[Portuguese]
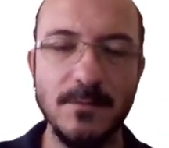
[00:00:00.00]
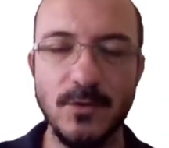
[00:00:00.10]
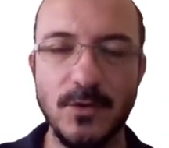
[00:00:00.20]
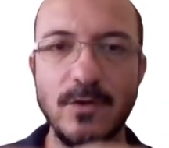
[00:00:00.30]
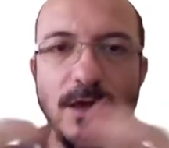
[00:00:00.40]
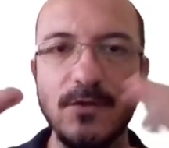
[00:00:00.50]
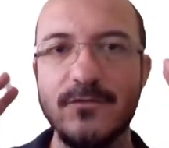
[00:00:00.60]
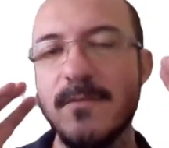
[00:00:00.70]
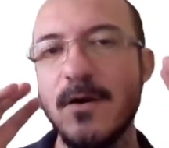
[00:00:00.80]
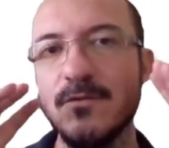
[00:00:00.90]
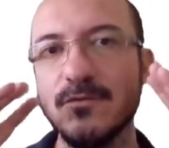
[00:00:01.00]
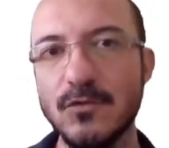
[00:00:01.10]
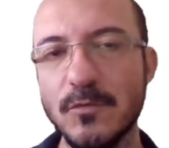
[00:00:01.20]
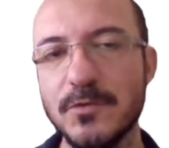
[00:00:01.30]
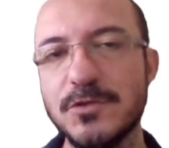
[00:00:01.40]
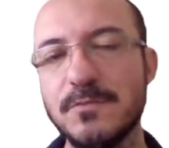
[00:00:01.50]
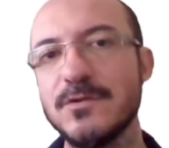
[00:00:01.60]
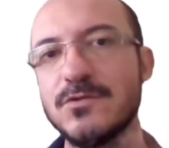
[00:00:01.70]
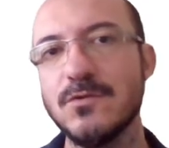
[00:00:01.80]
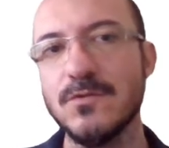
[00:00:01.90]
Porque eu quero formar um grupo de
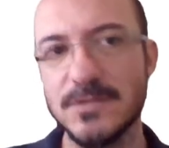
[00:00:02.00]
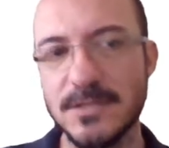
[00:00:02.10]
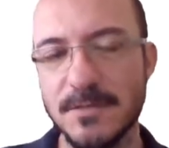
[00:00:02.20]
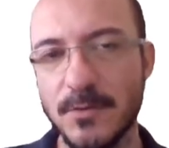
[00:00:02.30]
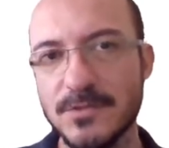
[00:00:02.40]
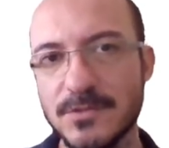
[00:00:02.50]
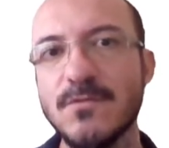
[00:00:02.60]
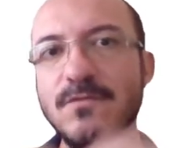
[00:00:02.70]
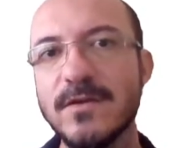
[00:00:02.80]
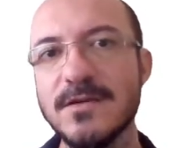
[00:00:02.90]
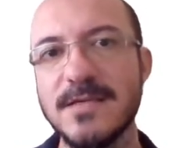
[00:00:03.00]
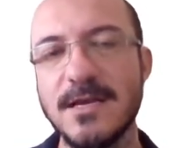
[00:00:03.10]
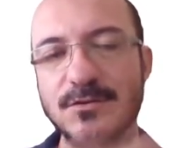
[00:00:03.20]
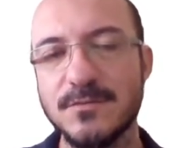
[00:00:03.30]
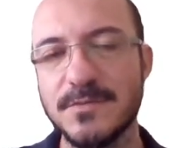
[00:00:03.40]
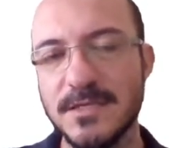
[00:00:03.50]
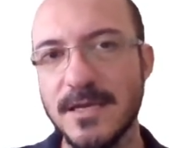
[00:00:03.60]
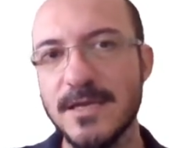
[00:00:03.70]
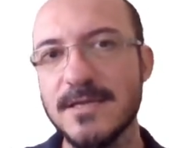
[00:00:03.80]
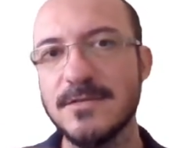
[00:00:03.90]
pessoas que possam conversar sobre
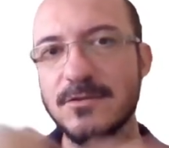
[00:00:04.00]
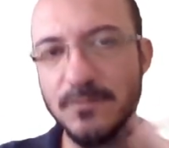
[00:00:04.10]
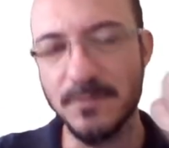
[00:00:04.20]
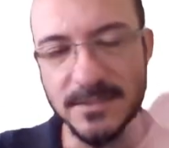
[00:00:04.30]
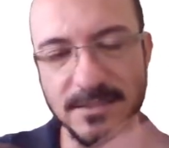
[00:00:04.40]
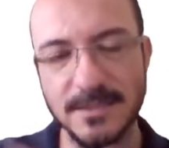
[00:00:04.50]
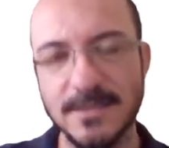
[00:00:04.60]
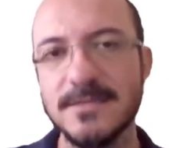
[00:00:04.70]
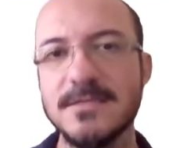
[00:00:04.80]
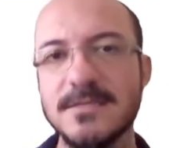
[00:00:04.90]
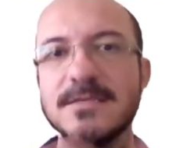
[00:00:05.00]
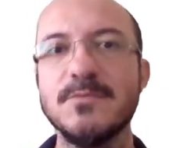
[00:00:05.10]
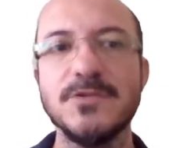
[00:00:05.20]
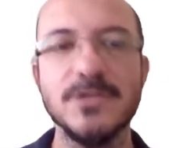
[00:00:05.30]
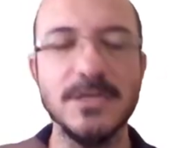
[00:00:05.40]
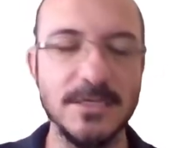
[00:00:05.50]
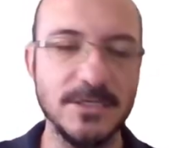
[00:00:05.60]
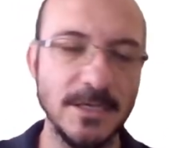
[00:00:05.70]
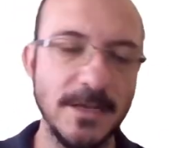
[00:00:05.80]
ciência, sobre pesquisa e assim por diante.